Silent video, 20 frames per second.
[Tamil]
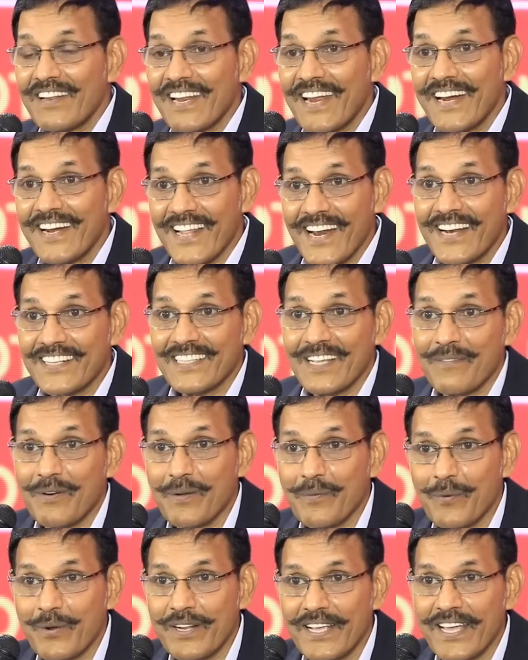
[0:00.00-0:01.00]
அவரே கேட்டார் என்ன சார்
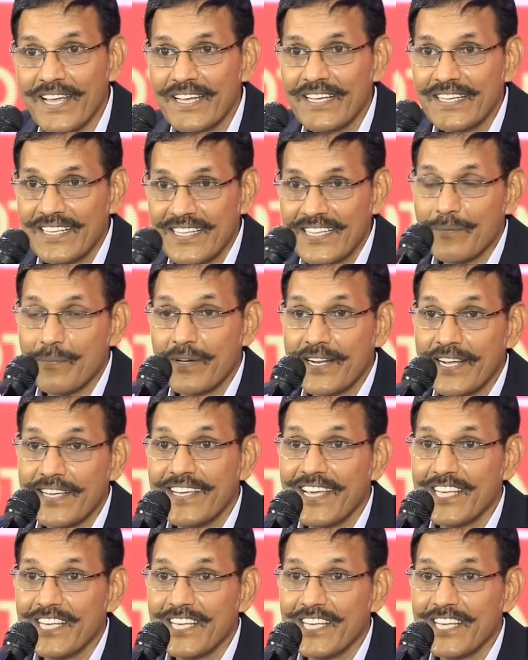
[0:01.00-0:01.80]
பண்ண போகிறீங்க இந்த மாதிரி